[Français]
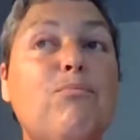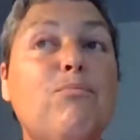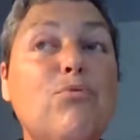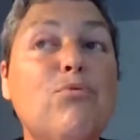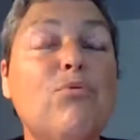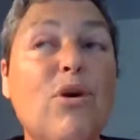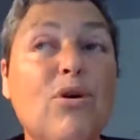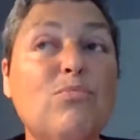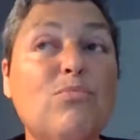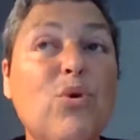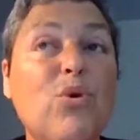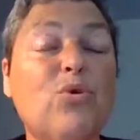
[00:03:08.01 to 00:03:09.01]
Pour
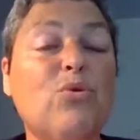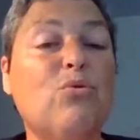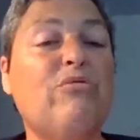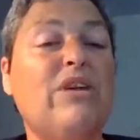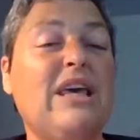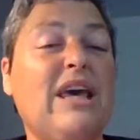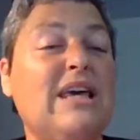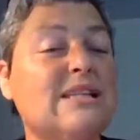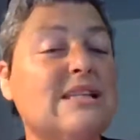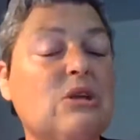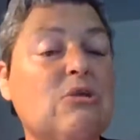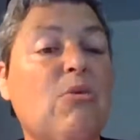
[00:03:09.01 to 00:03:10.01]
me retrouver il y a
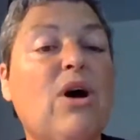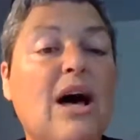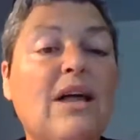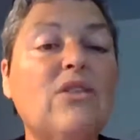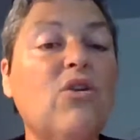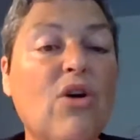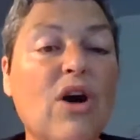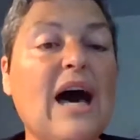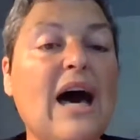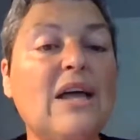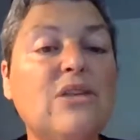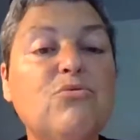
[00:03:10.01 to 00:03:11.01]
exactement un an,
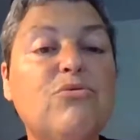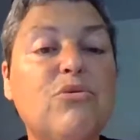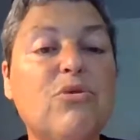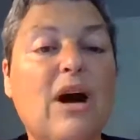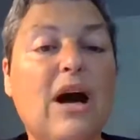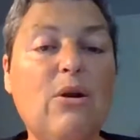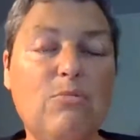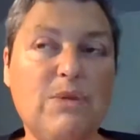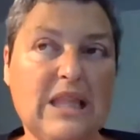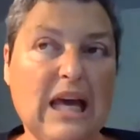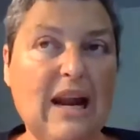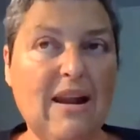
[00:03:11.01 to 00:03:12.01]
à nouveau à
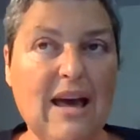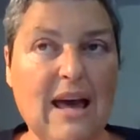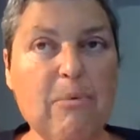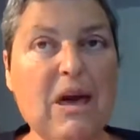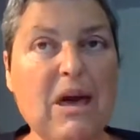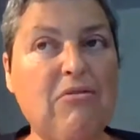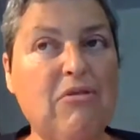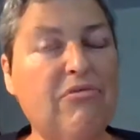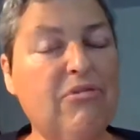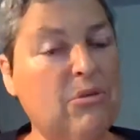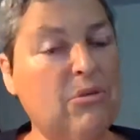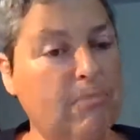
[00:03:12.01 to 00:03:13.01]
l'hôpital, après avoir
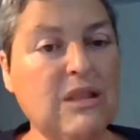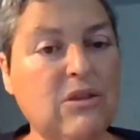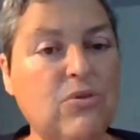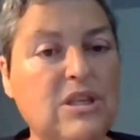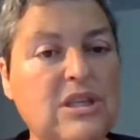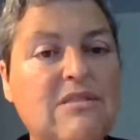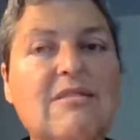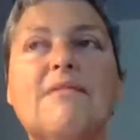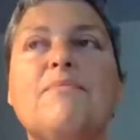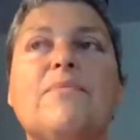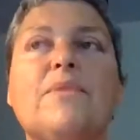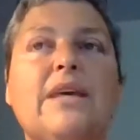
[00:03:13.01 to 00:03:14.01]
fait une péritonite
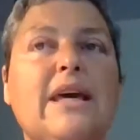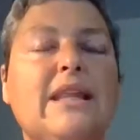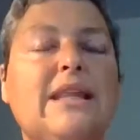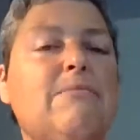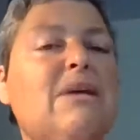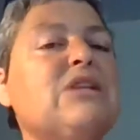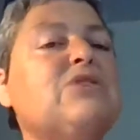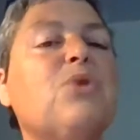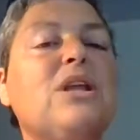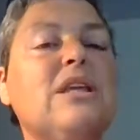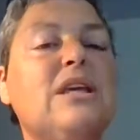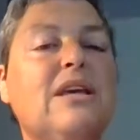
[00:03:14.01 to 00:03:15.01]
qui a été mal
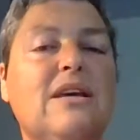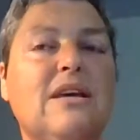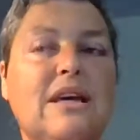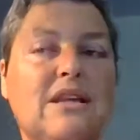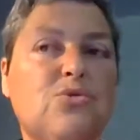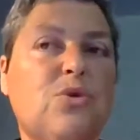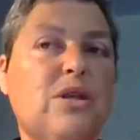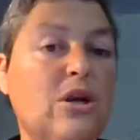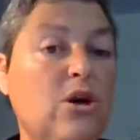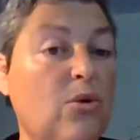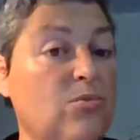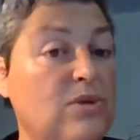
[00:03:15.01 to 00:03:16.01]
soignée, qui a été soignée
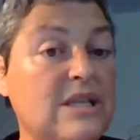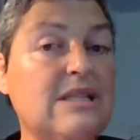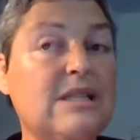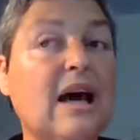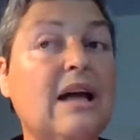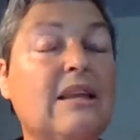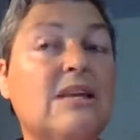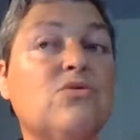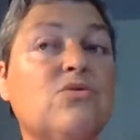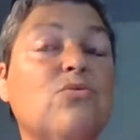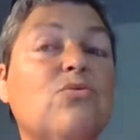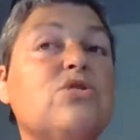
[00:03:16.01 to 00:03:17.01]
comme une
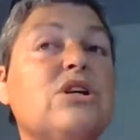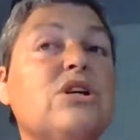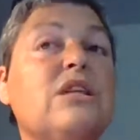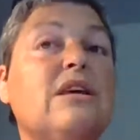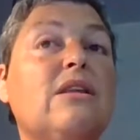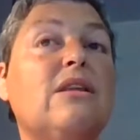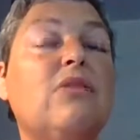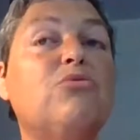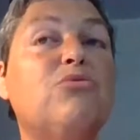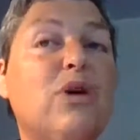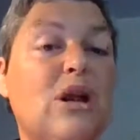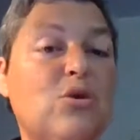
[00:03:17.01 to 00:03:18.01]
déshydratation. Donc, j'ai été à
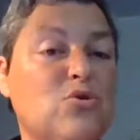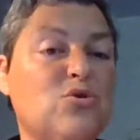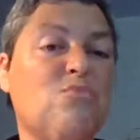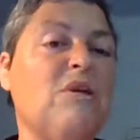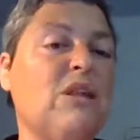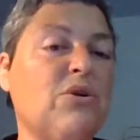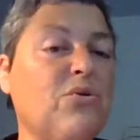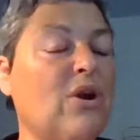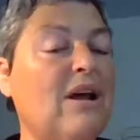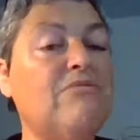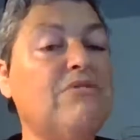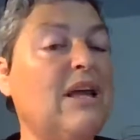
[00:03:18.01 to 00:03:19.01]
nouveau quelques semaines entre
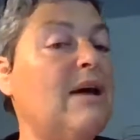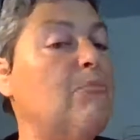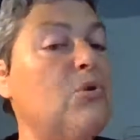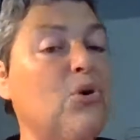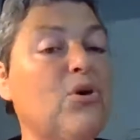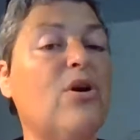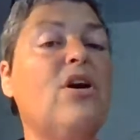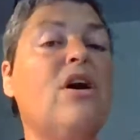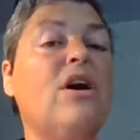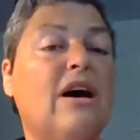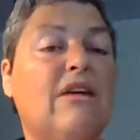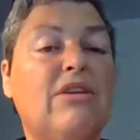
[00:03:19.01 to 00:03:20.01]
la vie et la mort
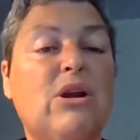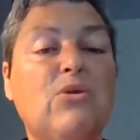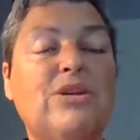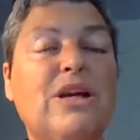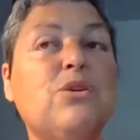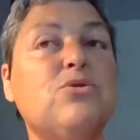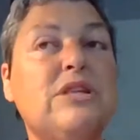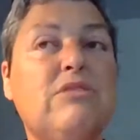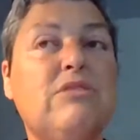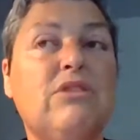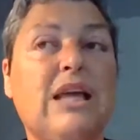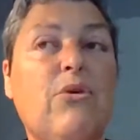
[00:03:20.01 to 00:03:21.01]
avec le diagnostic
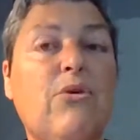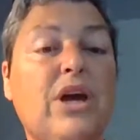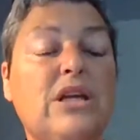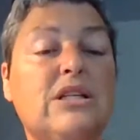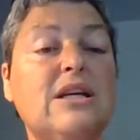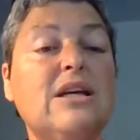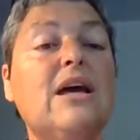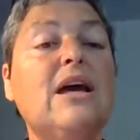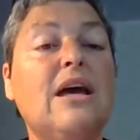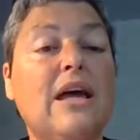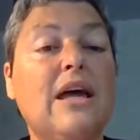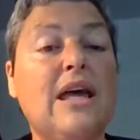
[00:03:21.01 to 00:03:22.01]
vital engagé.
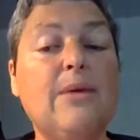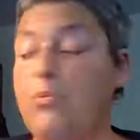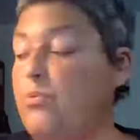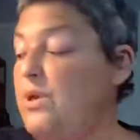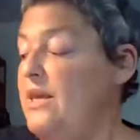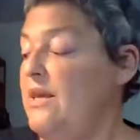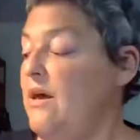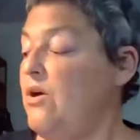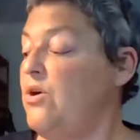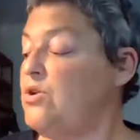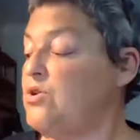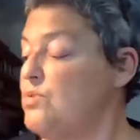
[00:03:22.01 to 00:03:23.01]
Et puis,
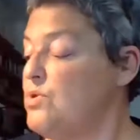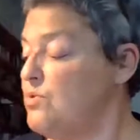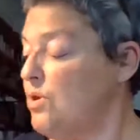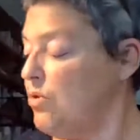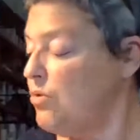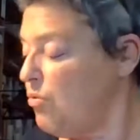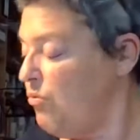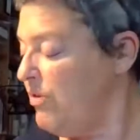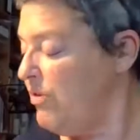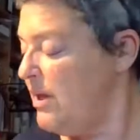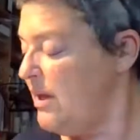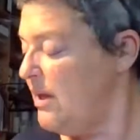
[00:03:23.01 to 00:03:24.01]
euh, je me suis
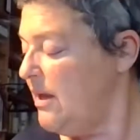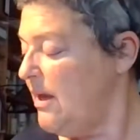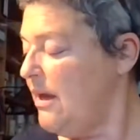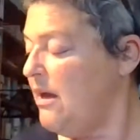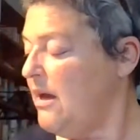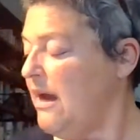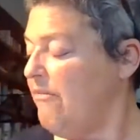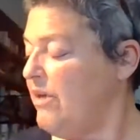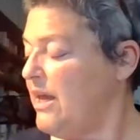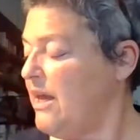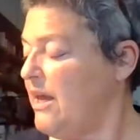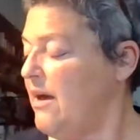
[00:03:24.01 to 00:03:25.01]
retrouvée
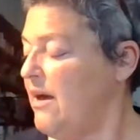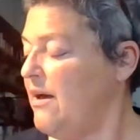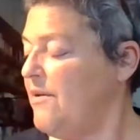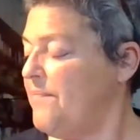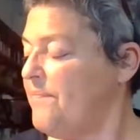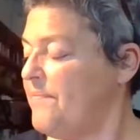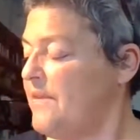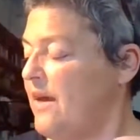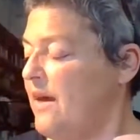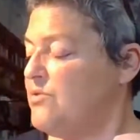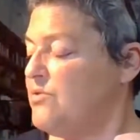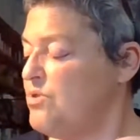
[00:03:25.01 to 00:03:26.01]
avec un.
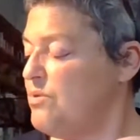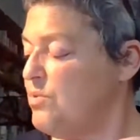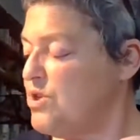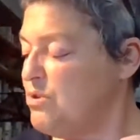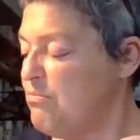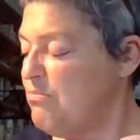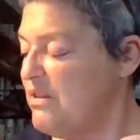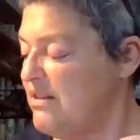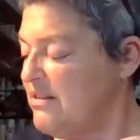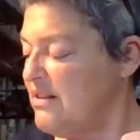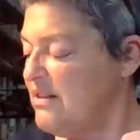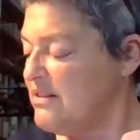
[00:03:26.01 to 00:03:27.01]
Ah, excusez-moi, j'ai oublié
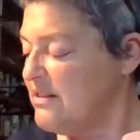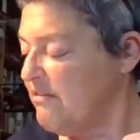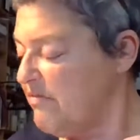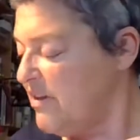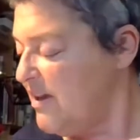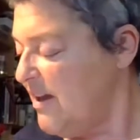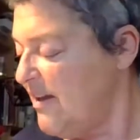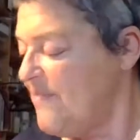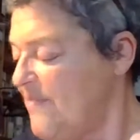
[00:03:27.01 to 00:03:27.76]
d'éteindre cette affaire.